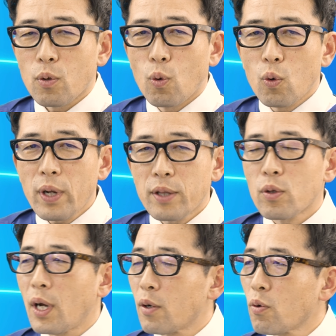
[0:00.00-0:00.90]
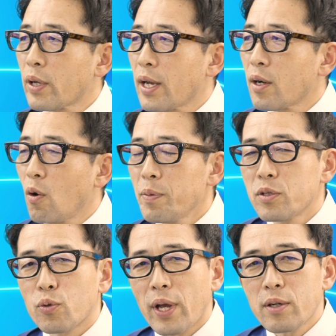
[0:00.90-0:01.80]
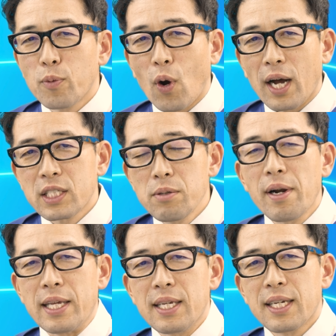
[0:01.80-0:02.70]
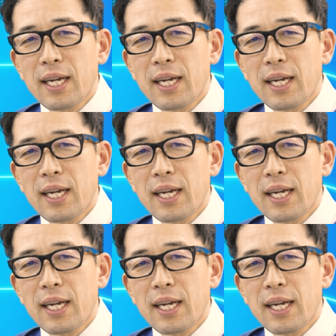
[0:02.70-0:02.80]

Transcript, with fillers: このねあの結果を見ると約もう8割